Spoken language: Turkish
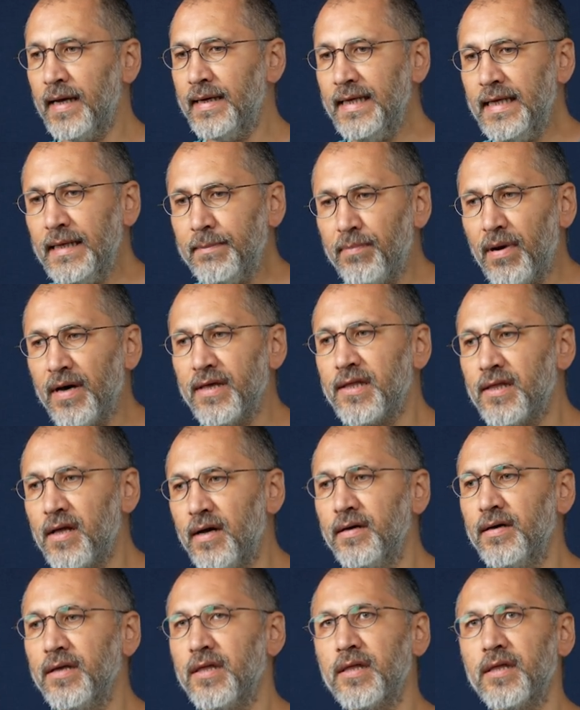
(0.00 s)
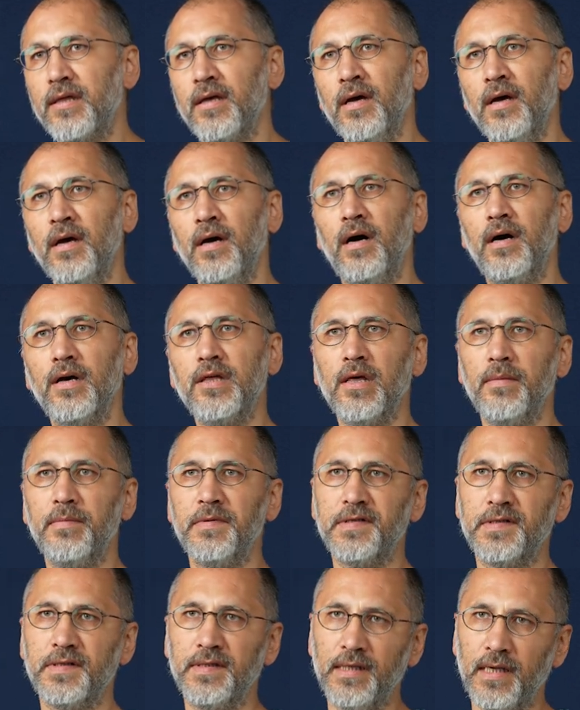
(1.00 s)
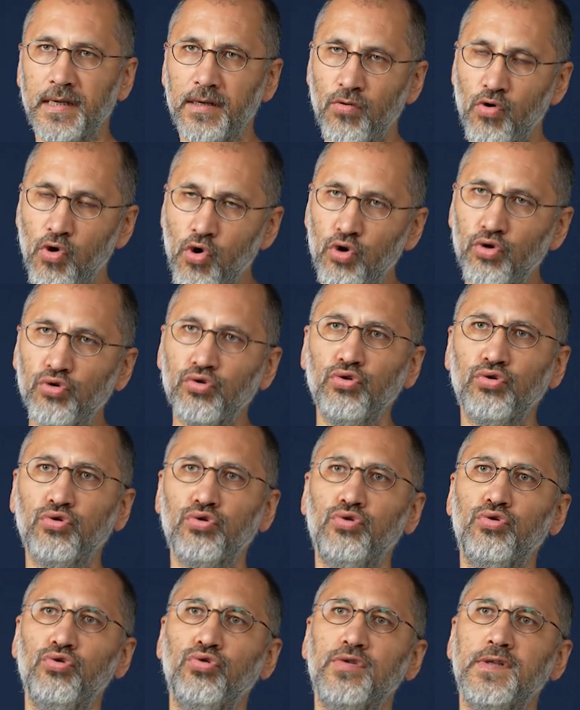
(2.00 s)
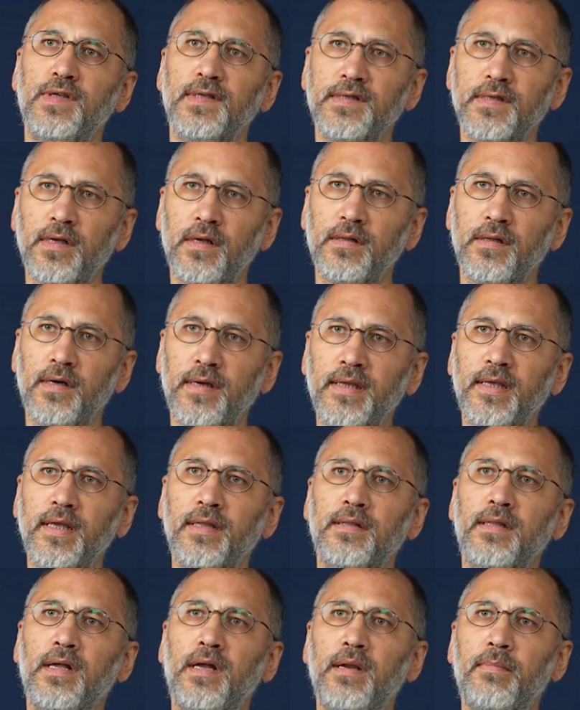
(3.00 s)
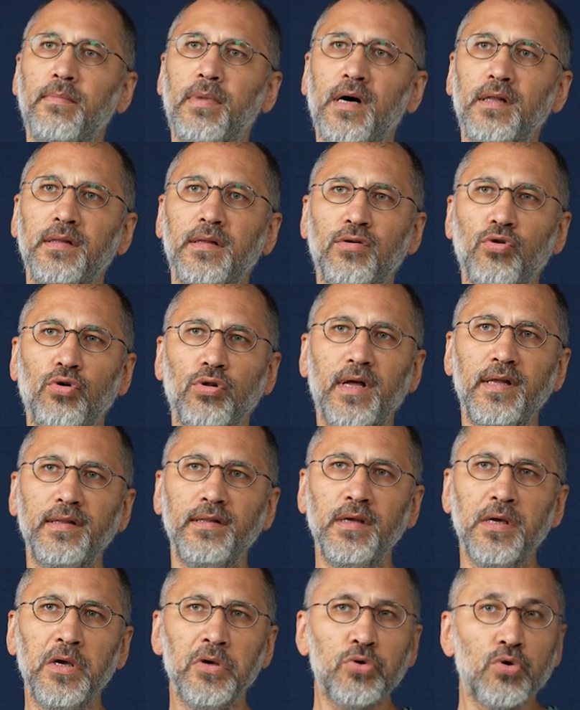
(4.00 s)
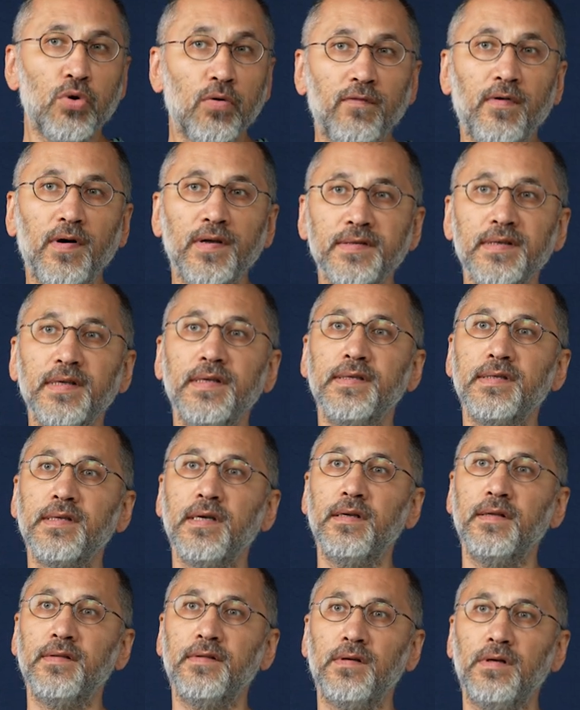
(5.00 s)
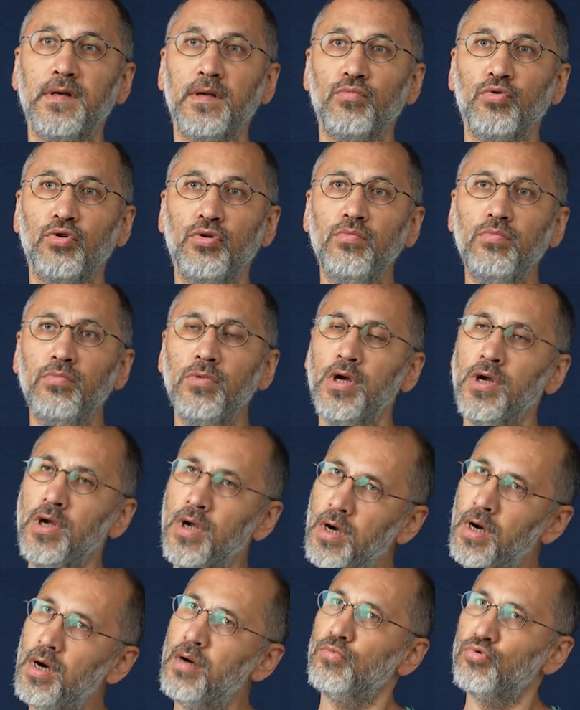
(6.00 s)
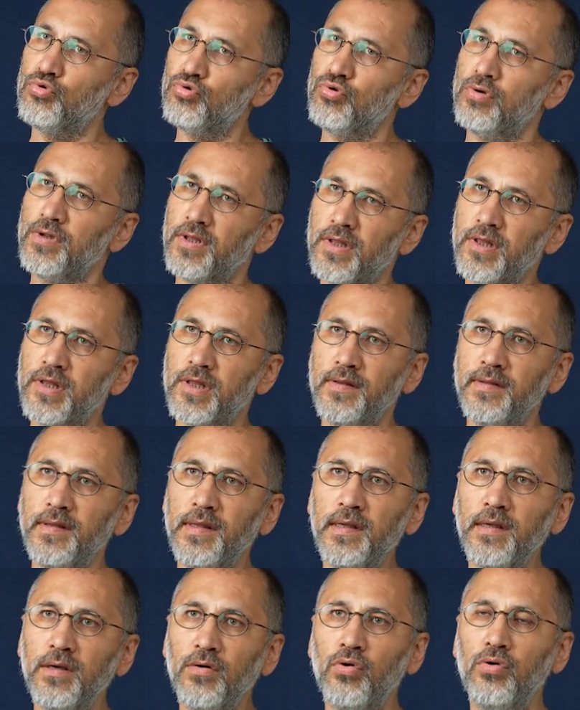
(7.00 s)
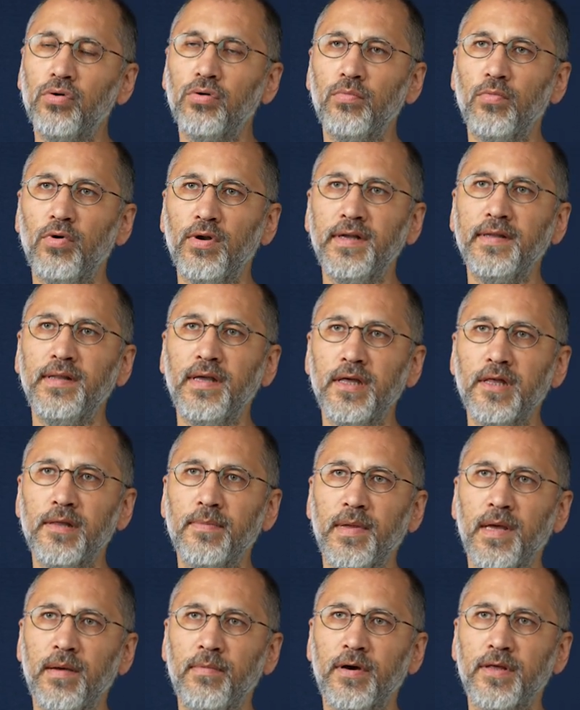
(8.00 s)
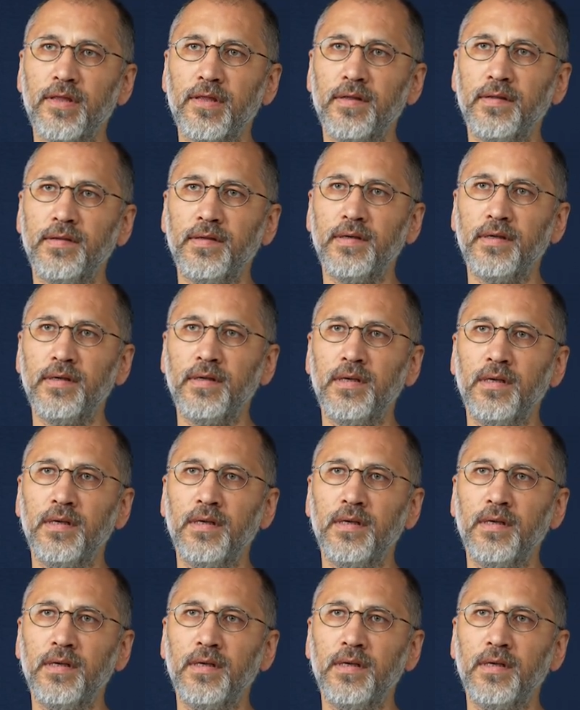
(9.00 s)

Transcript: İlk başlangıç aşamasında hani örgütlü, siyasal hareketlerle bağları olan çok fazla insan hatırlamıyorum. Ama süreç içinde o böyle değişmeye başladı.